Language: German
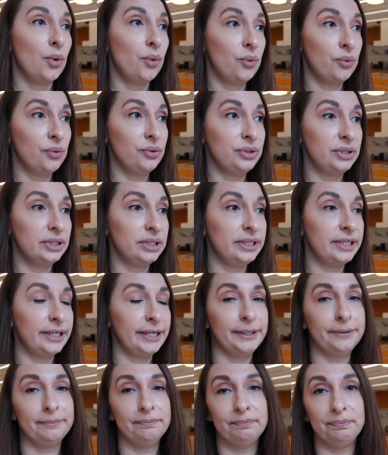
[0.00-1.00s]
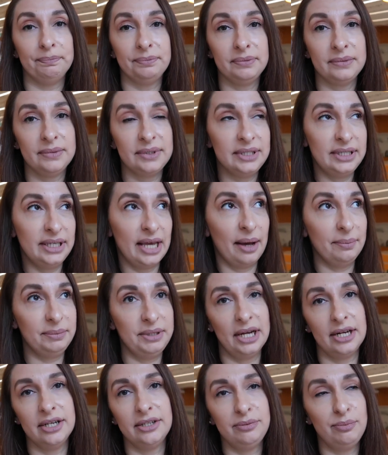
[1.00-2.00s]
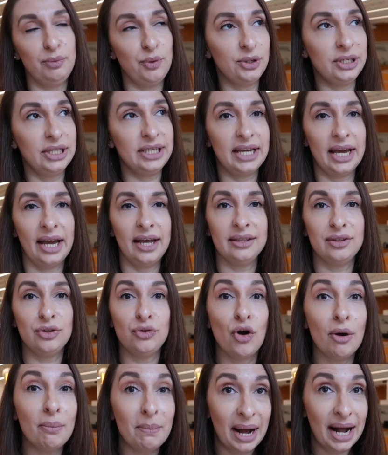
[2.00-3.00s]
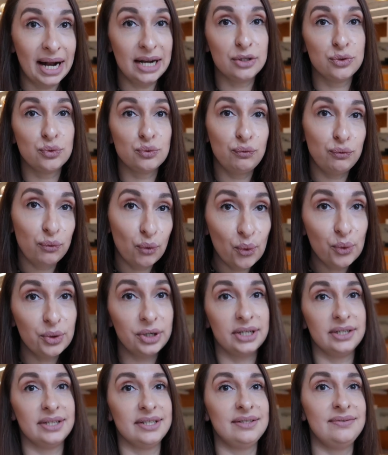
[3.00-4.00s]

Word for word: Und ähm, die haben hier halt die Möglichkeit, normal zu wohnen.